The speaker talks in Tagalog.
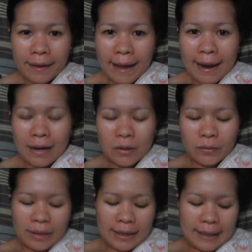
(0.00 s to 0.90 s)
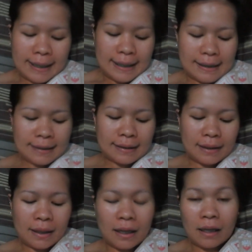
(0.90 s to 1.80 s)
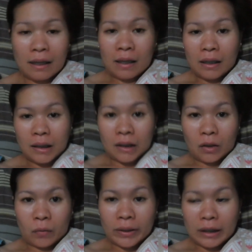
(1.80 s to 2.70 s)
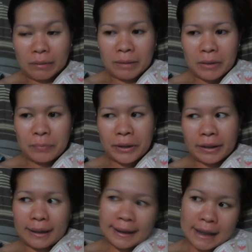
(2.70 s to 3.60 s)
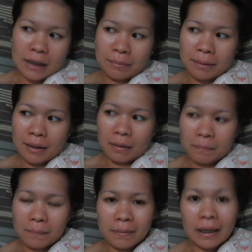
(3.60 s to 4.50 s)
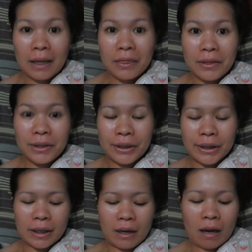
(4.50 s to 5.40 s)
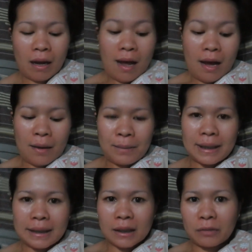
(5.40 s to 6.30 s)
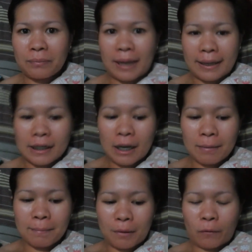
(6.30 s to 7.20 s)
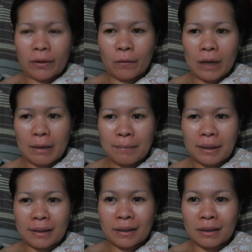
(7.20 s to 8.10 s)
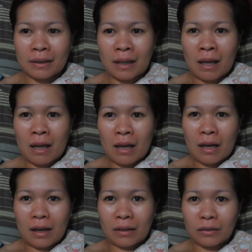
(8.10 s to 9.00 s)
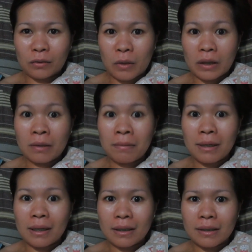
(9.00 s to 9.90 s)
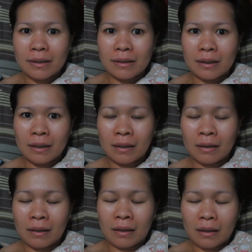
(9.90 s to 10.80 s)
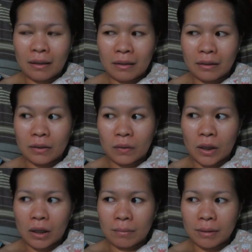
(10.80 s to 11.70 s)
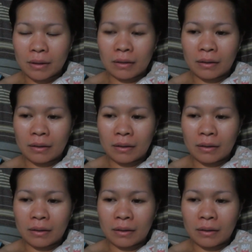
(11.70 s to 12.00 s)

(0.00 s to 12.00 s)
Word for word: Hello, guys. Pauwi na kami ni Mark kanina pang 9.30. Ang bilis lang ng biyahe namin pauwi. Wala pang ano, 20 minutes. Dito na kami.